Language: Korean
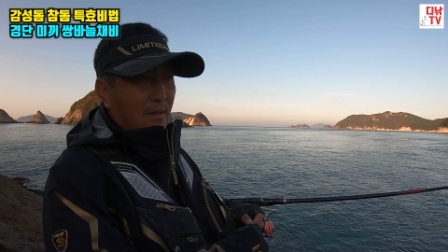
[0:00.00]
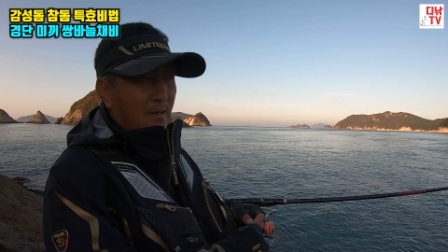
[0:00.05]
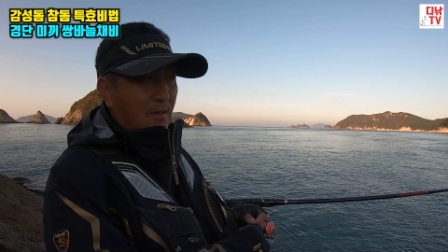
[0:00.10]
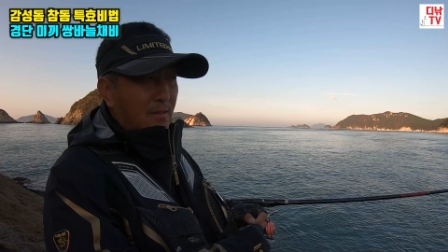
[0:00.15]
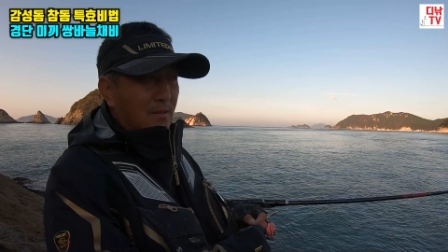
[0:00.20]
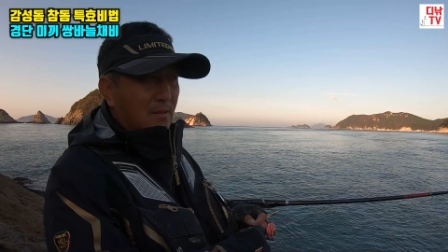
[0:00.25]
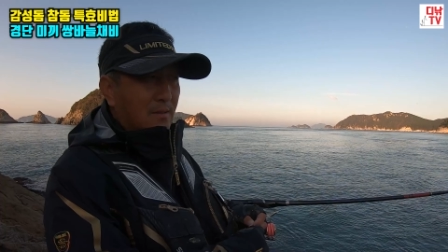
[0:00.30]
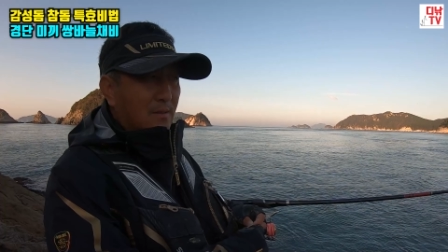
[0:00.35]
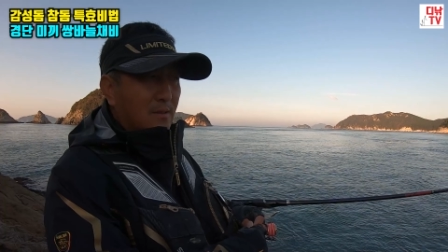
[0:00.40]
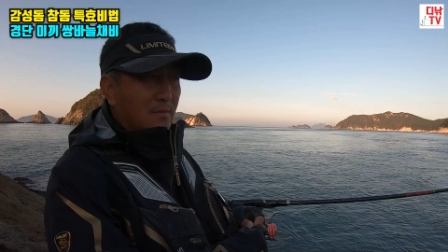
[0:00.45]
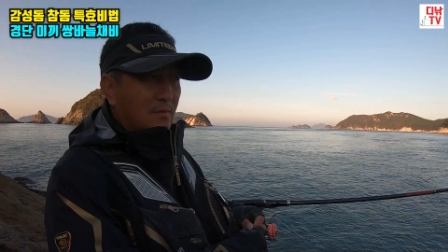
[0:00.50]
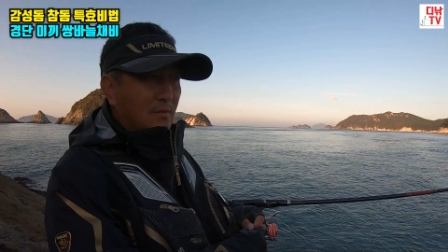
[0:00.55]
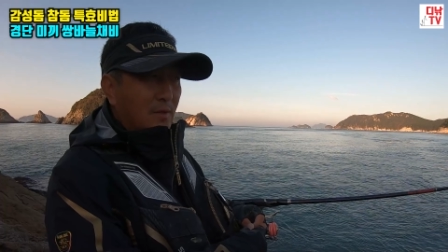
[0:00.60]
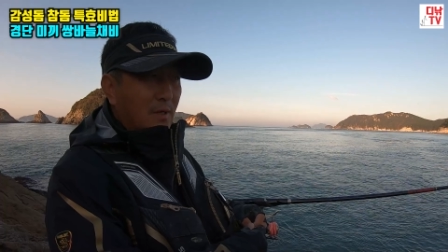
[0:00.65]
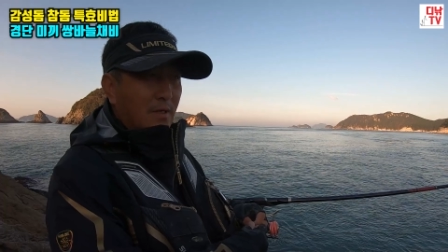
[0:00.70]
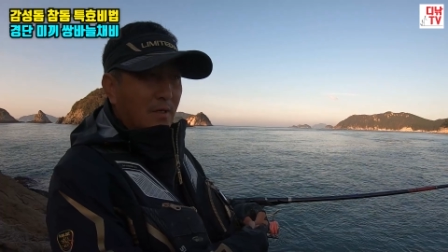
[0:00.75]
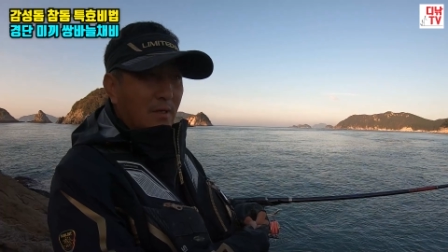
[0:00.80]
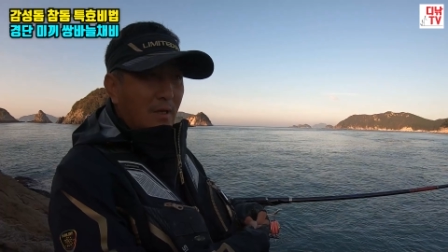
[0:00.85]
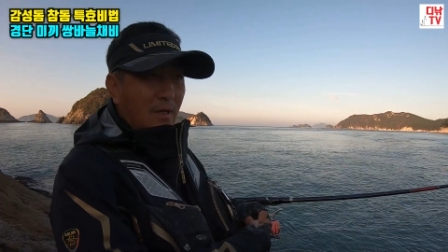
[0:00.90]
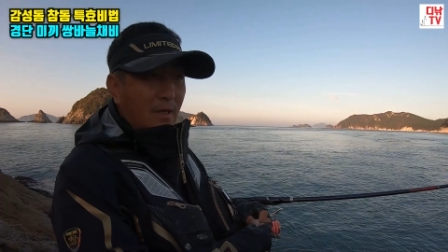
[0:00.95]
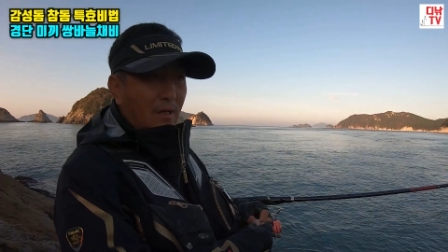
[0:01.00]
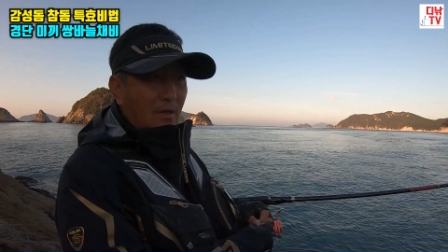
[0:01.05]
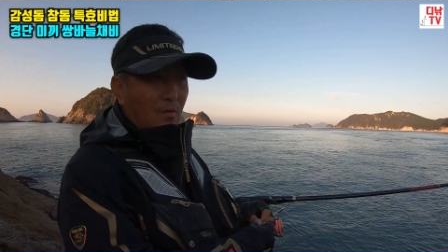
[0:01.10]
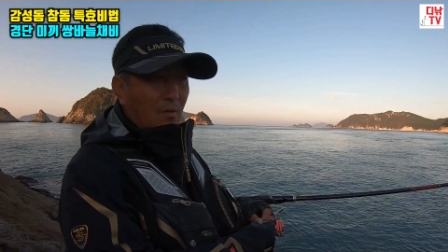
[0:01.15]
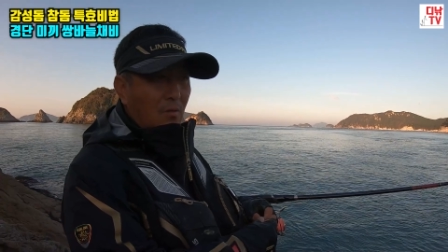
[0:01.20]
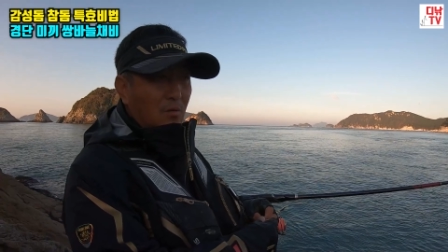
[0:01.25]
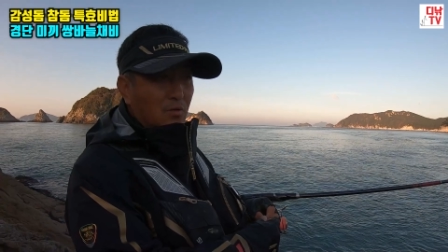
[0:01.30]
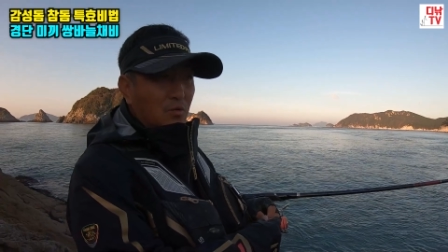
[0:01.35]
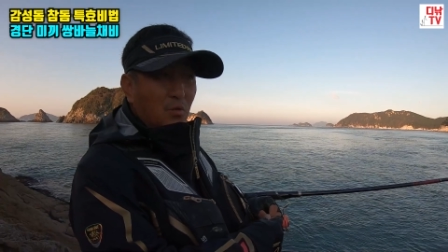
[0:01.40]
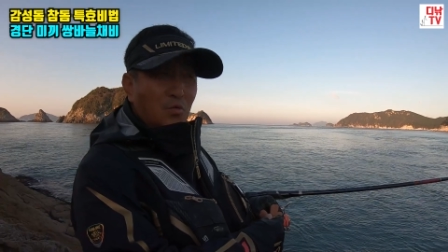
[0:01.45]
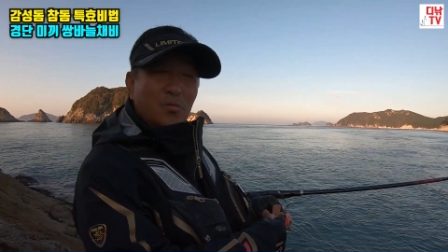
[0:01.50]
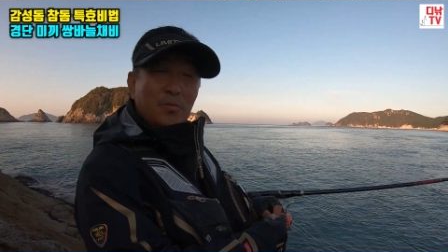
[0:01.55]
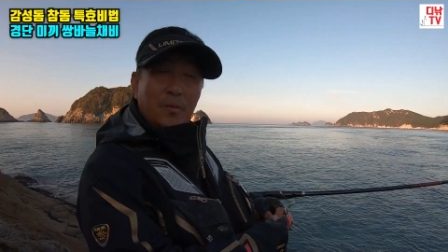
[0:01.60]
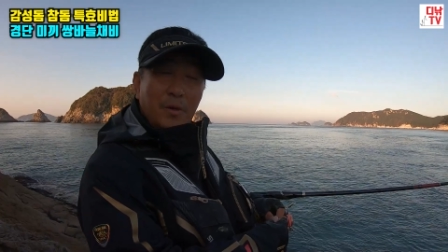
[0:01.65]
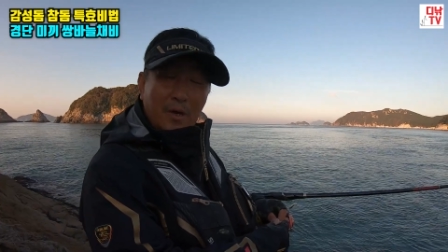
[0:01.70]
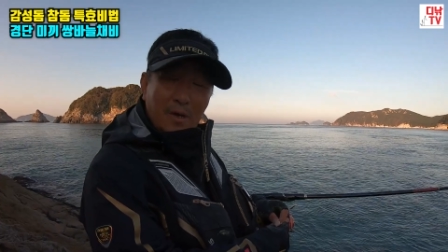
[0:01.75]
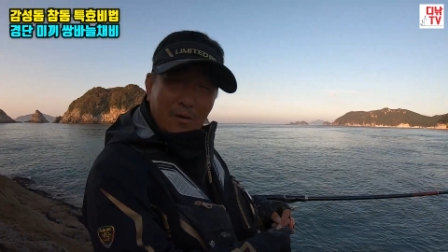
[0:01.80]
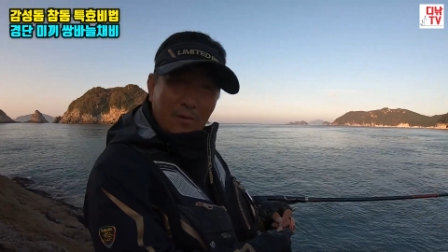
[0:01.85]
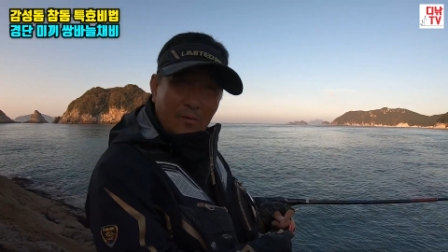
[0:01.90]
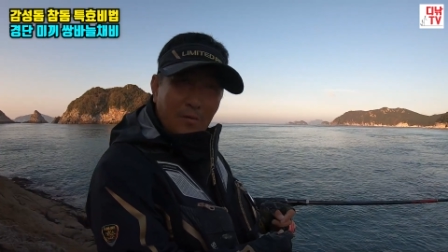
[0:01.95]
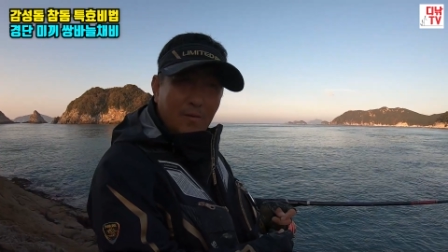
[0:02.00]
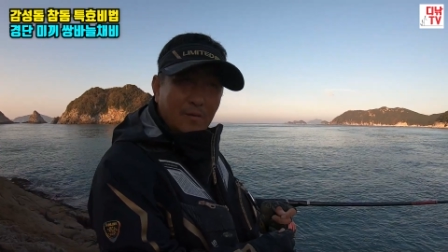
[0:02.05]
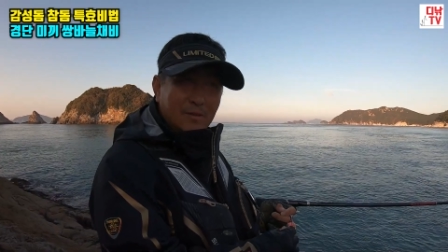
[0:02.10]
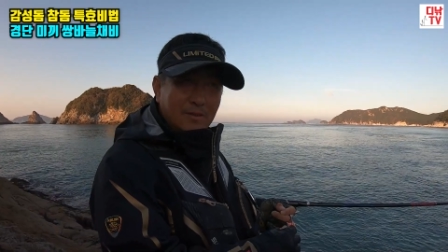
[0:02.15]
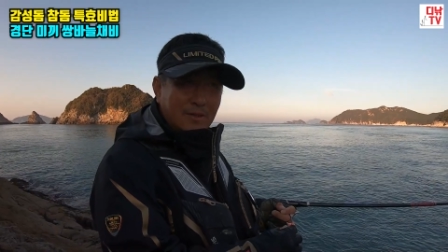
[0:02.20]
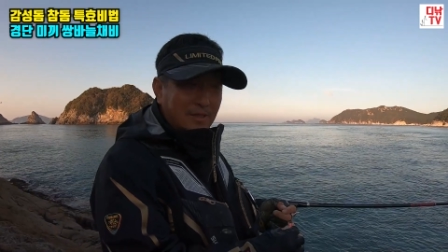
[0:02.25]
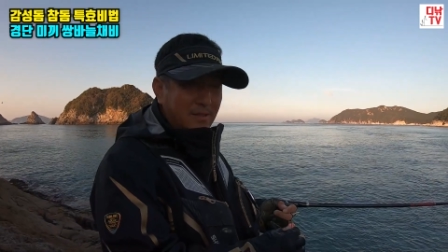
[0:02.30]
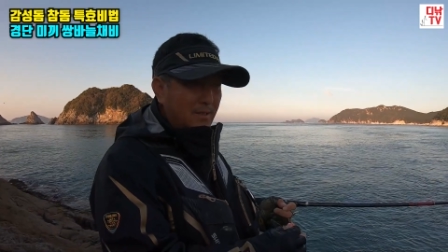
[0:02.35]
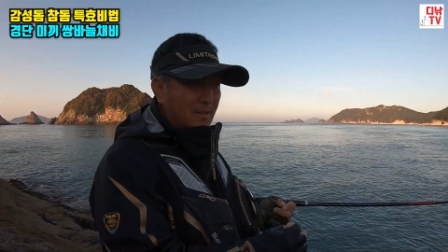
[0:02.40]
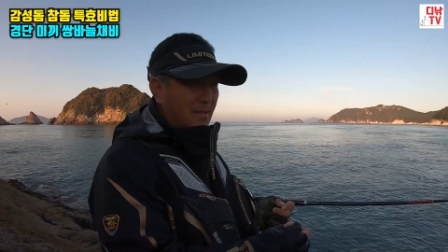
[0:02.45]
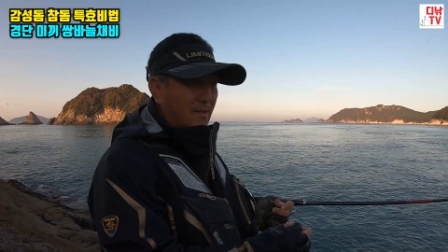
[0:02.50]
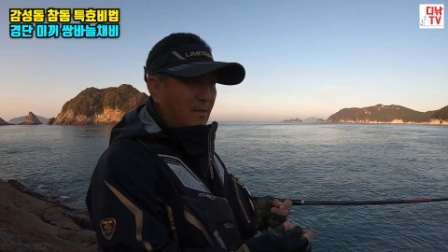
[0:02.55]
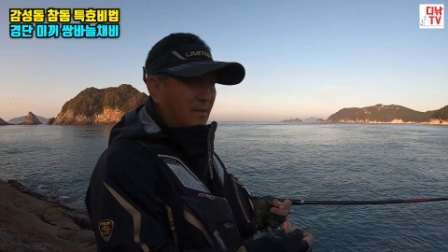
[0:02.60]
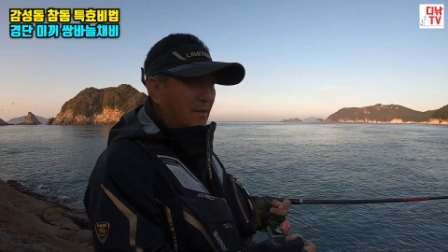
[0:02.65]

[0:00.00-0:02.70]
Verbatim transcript: 그래서 그분한테도 조금 배웠고요. 예.